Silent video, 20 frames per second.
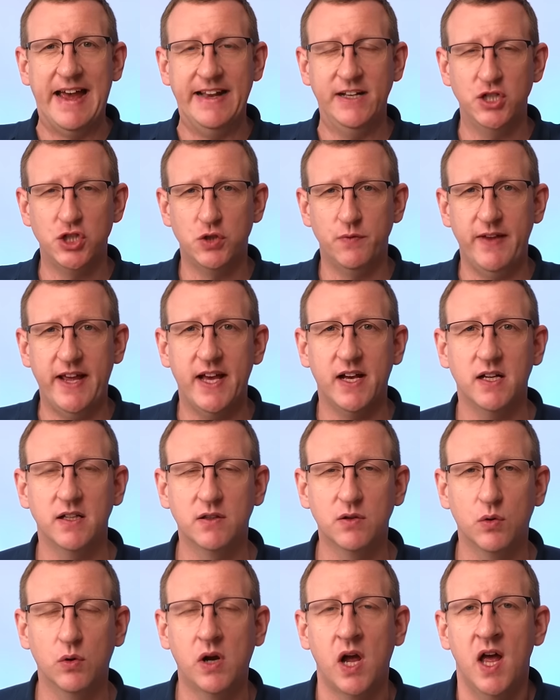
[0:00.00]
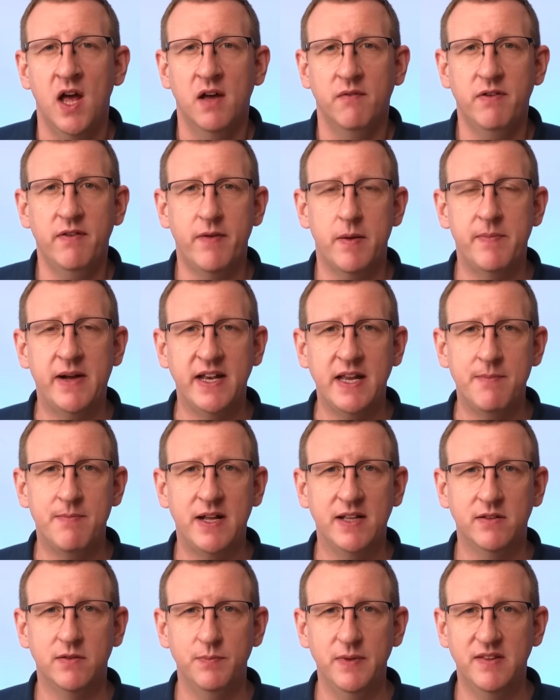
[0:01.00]
ein schwerer Druck, wie wenn man
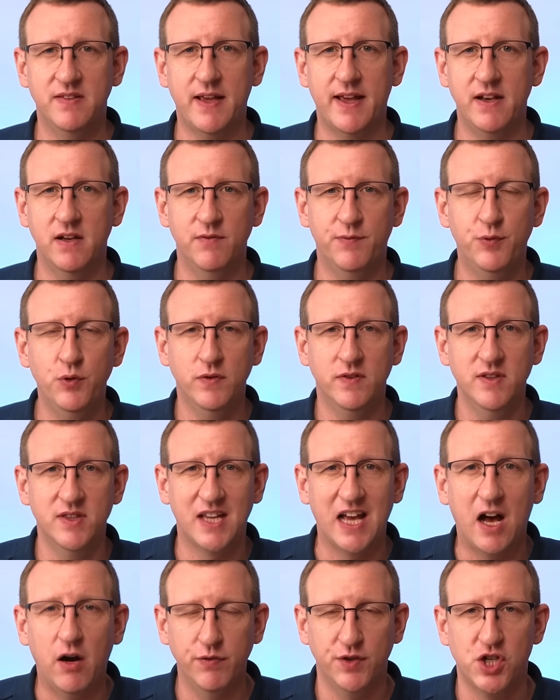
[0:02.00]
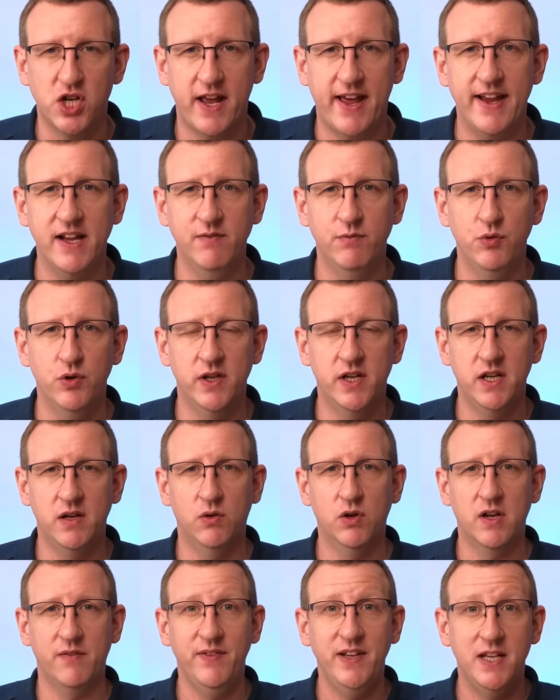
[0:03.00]
jemand mit seinen Füßen draufsteigen
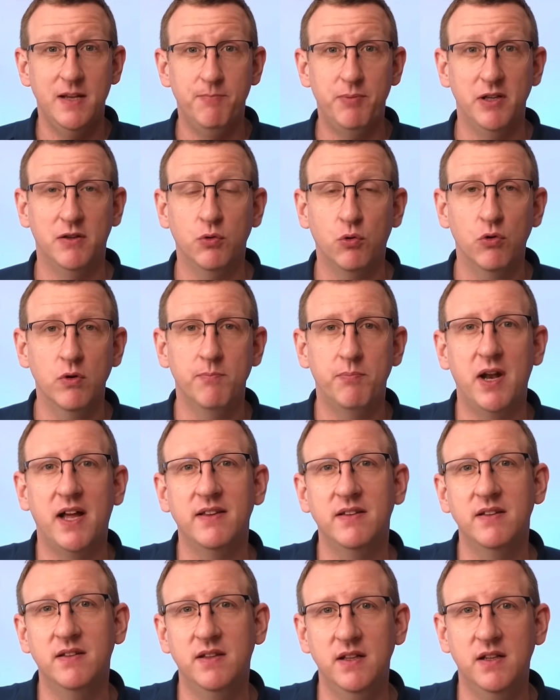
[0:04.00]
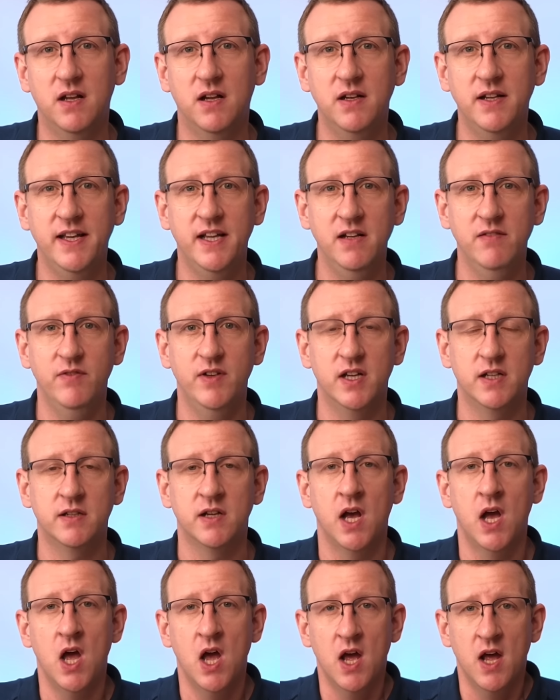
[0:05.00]
würde oder wie eine Betonplatte, die da liegen
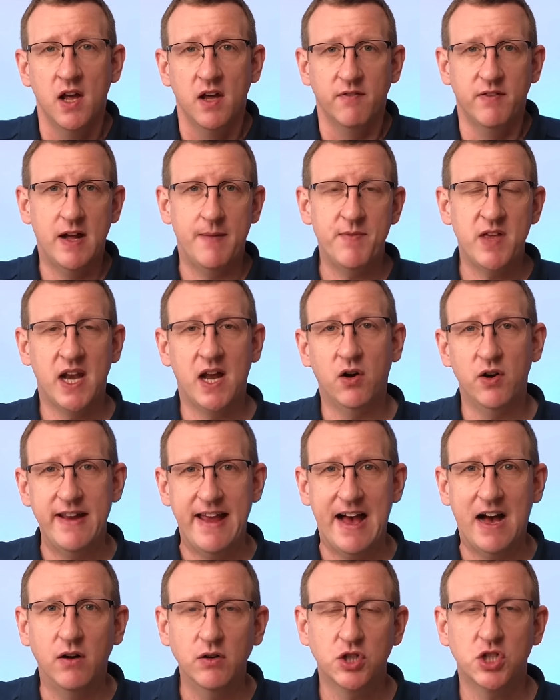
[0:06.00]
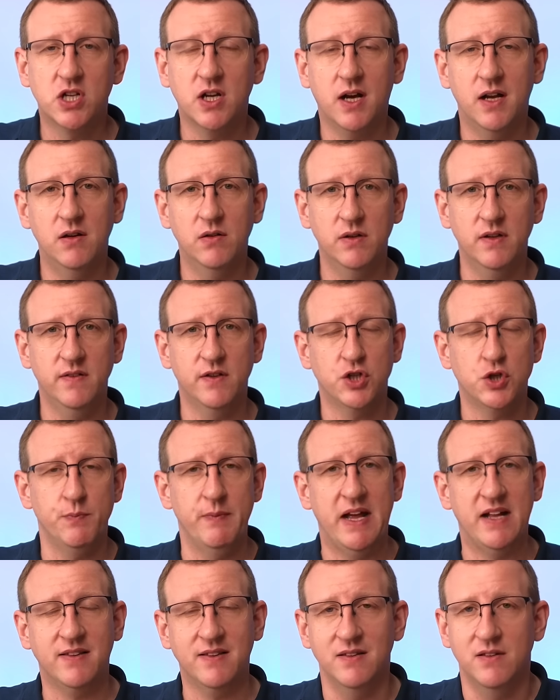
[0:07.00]
wird. Wir haben dann auch eine Ausstrahlung dieser
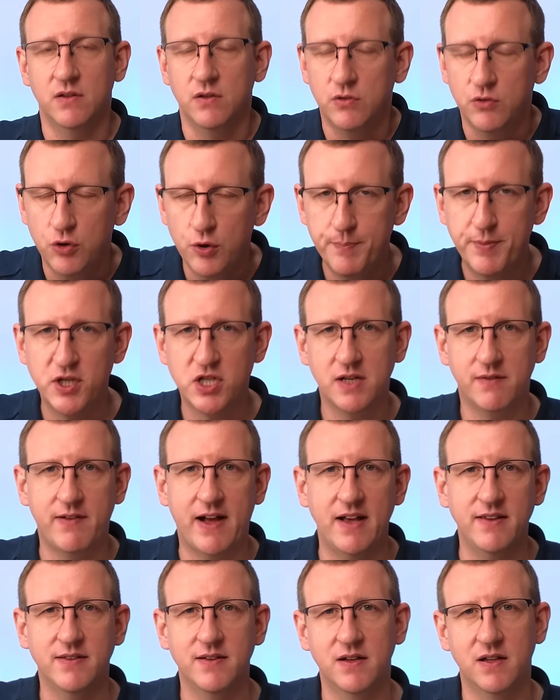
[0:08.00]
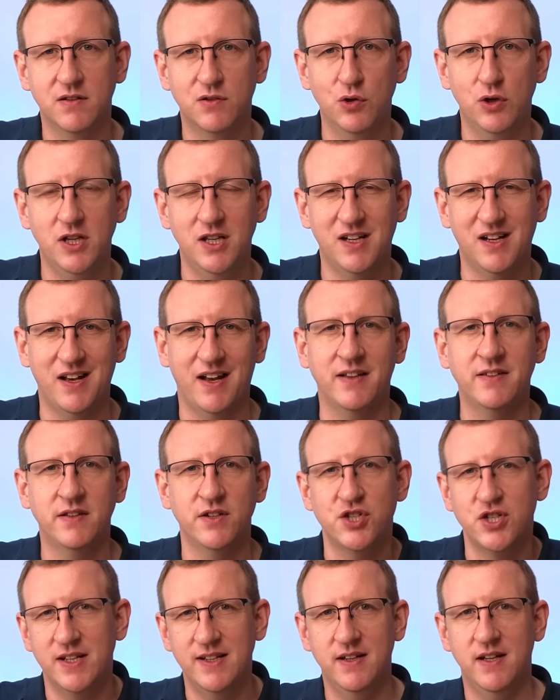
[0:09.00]
Schmerzen, typischerweise natürlich
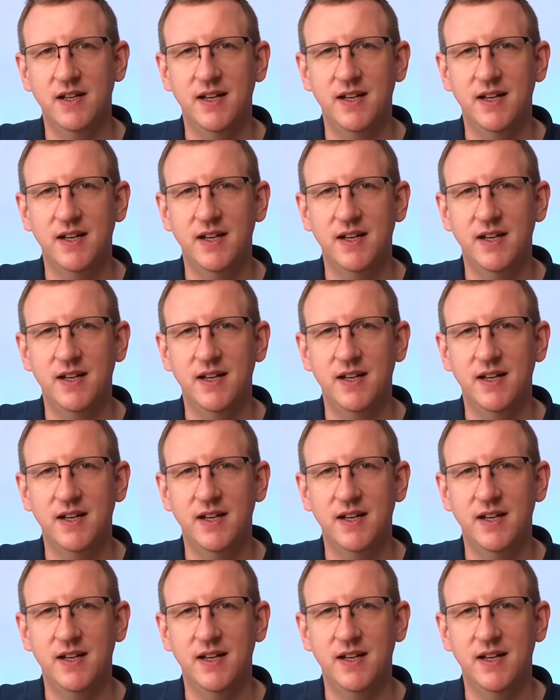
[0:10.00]
klassisch in